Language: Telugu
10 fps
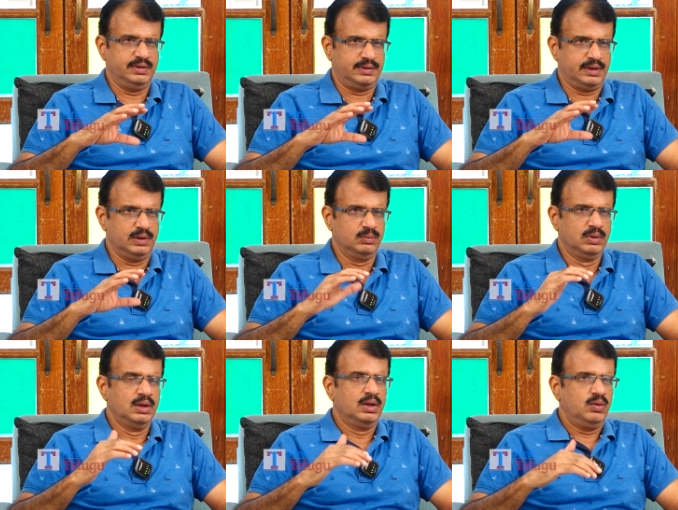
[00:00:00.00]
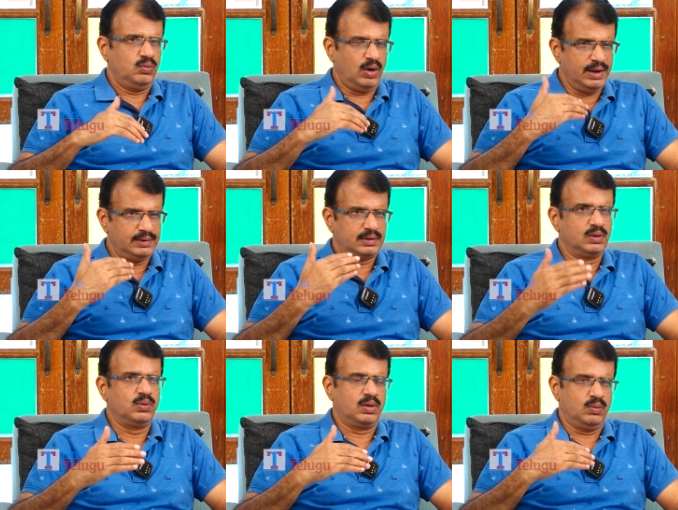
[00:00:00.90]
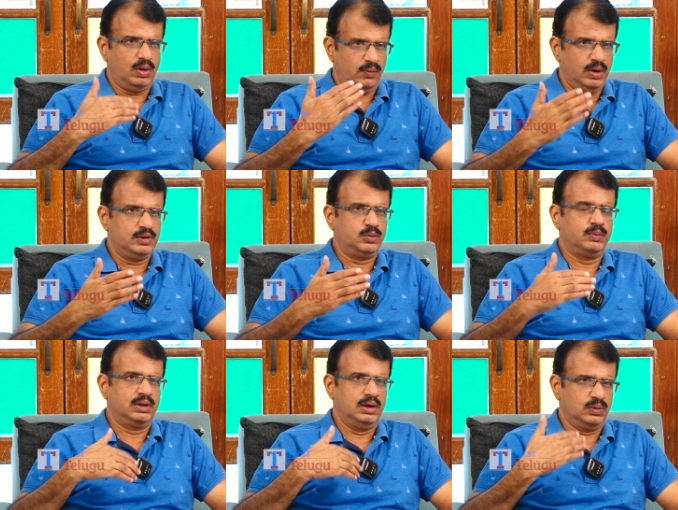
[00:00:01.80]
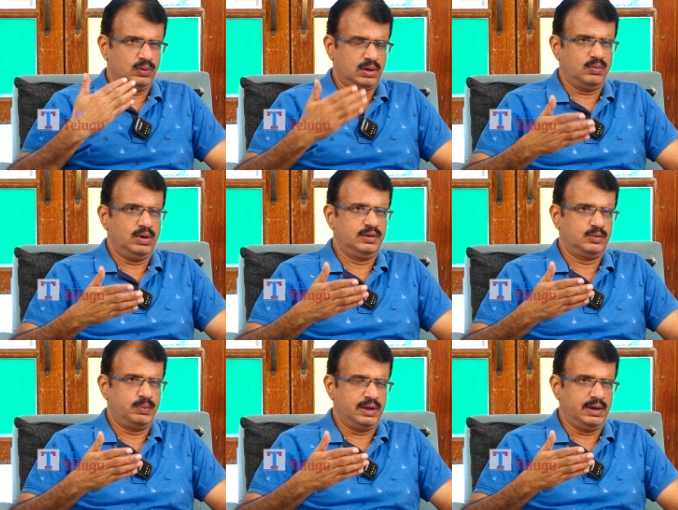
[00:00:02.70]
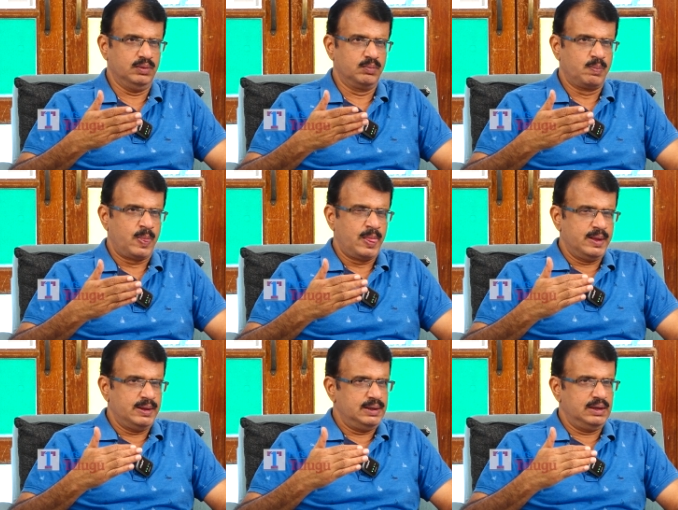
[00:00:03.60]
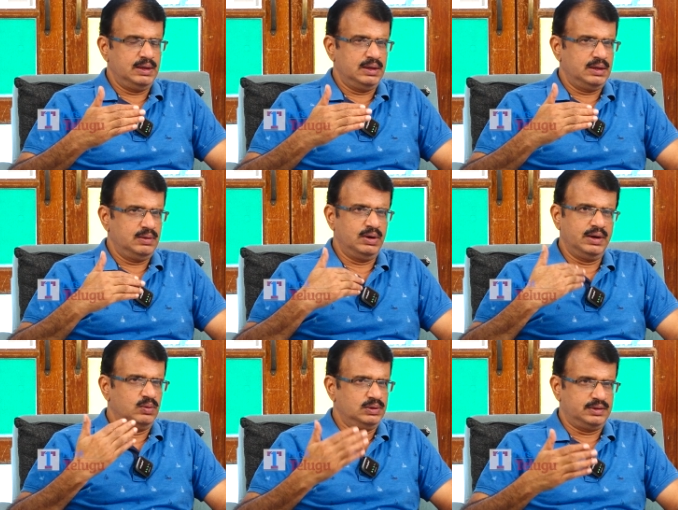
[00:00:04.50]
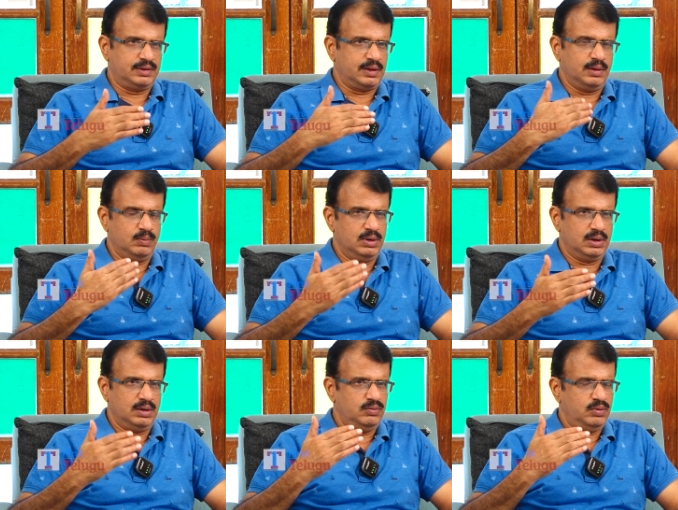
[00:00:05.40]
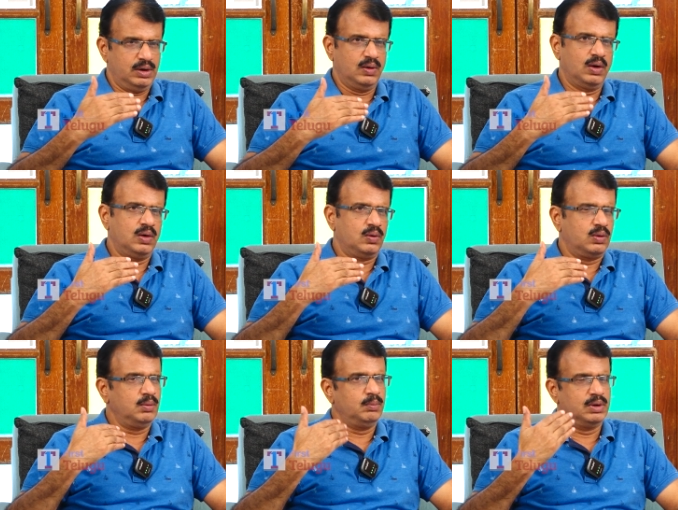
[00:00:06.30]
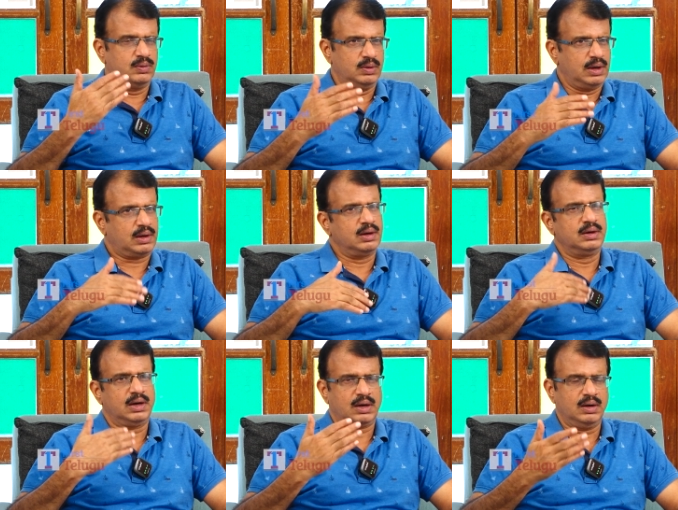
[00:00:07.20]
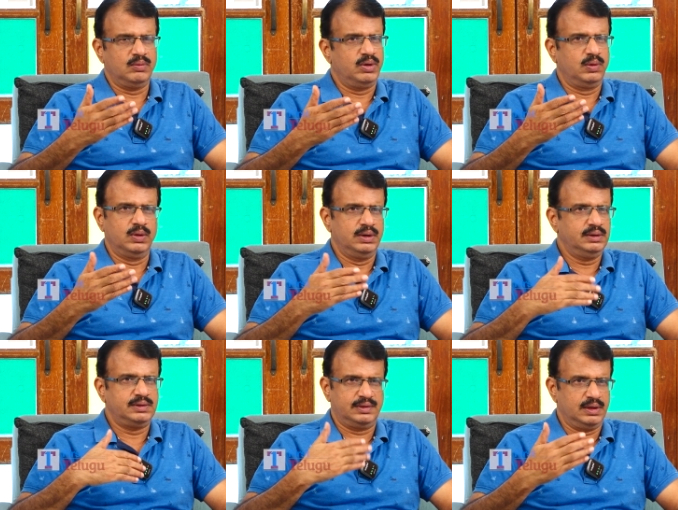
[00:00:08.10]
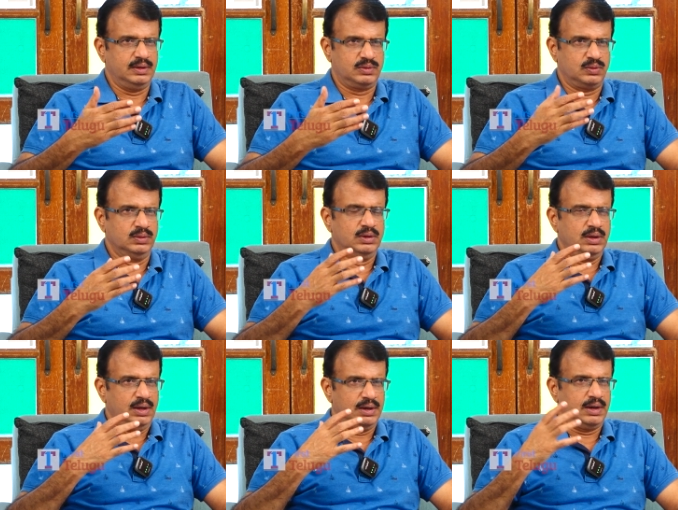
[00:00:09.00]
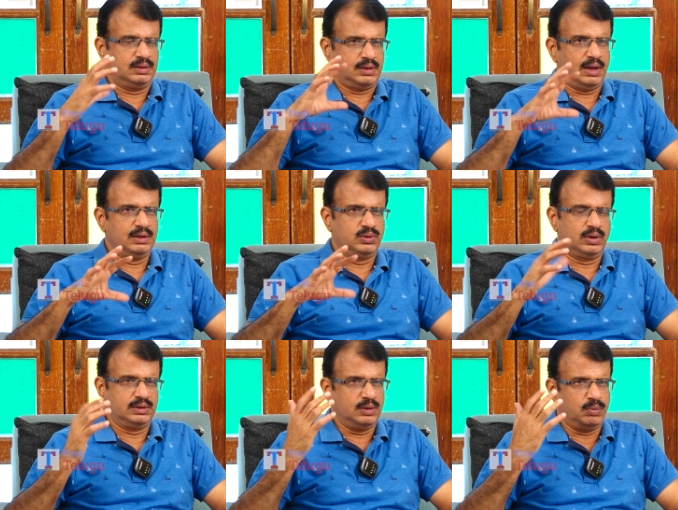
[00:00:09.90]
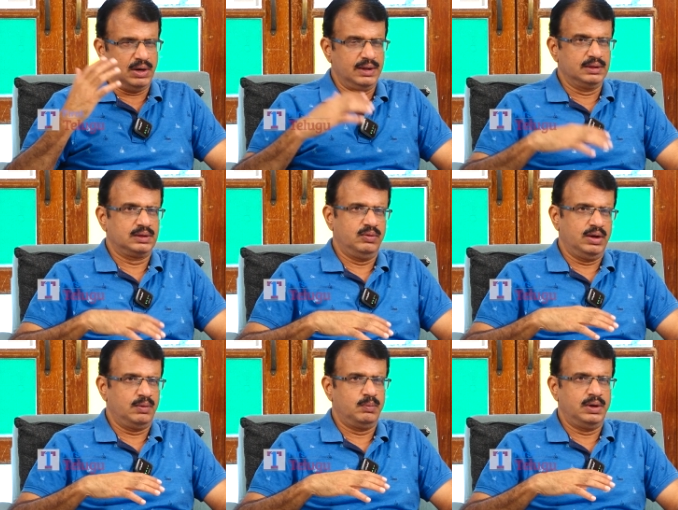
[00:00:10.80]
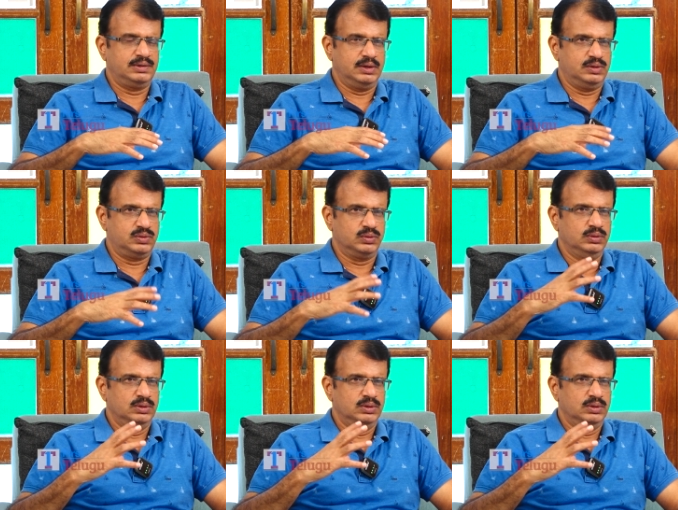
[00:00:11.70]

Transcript: చేసేయడం వాయిస్ని కూడా ఒక వాయిస్ బదులు ఇంకొకరు వాయిస్ పెట్టేయడం ఈ ఇవన్నీ వచ్చేసాయి అనమాట వీడియోల్లో కూడా మనం ఎట్లంటే అట్లా వీడియో అన్నీ చేసేయచ్చు అంటే తల దొరికితే బాడీ అంతా వేరే మార్చేయచ్చు